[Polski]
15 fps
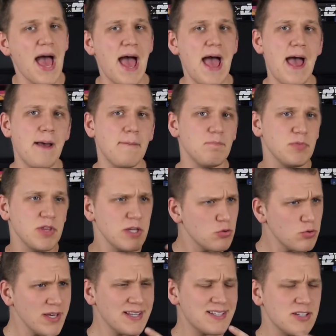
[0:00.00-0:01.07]
E, I
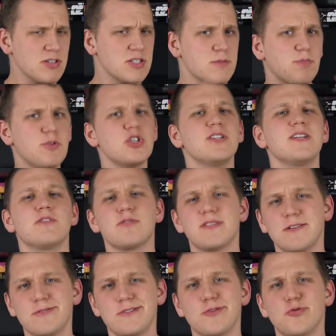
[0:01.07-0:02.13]
tutaj chciałem spojrzeć na tą
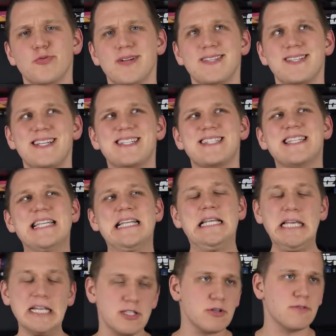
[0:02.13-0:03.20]
całą sytuację z
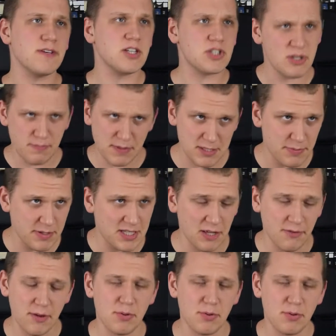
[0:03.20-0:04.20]
nieco większej perspektywy perspektywy,